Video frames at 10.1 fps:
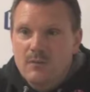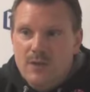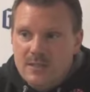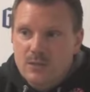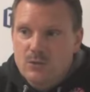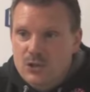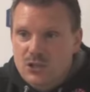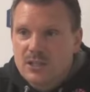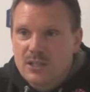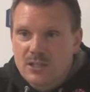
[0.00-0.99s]
Was natürlich
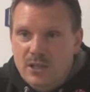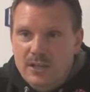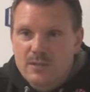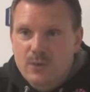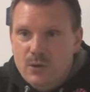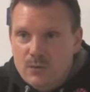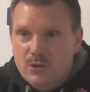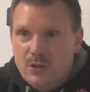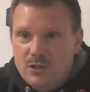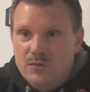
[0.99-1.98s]
dann in der Trainingswoche
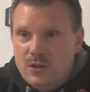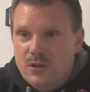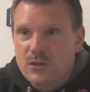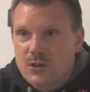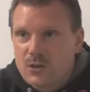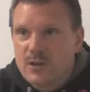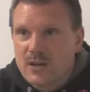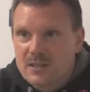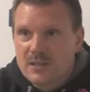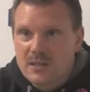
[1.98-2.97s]
bedeutet, wir können auch nochmal
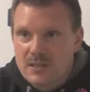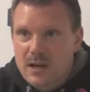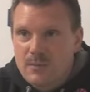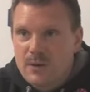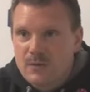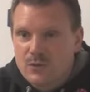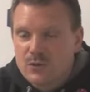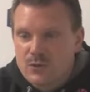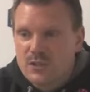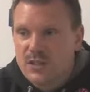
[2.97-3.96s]
ganz anders arbeiten,
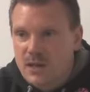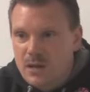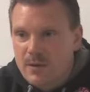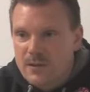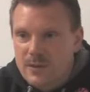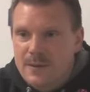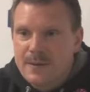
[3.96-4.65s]
fokussierter arbeiten.